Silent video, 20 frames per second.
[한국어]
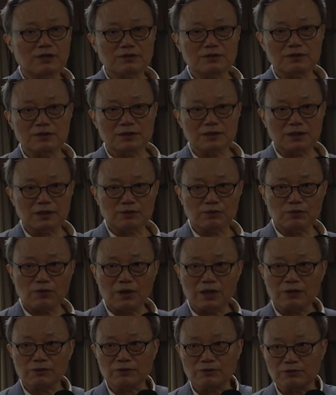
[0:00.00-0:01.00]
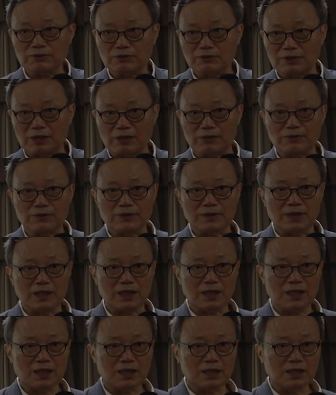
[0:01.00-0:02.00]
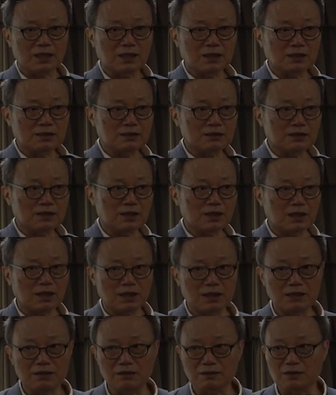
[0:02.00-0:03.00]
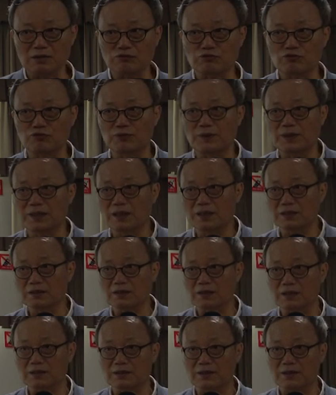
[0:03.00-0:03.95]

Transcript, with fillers: 것은 이제 또 한 권으로 나오는데 그게 이것의 두 배 되는 것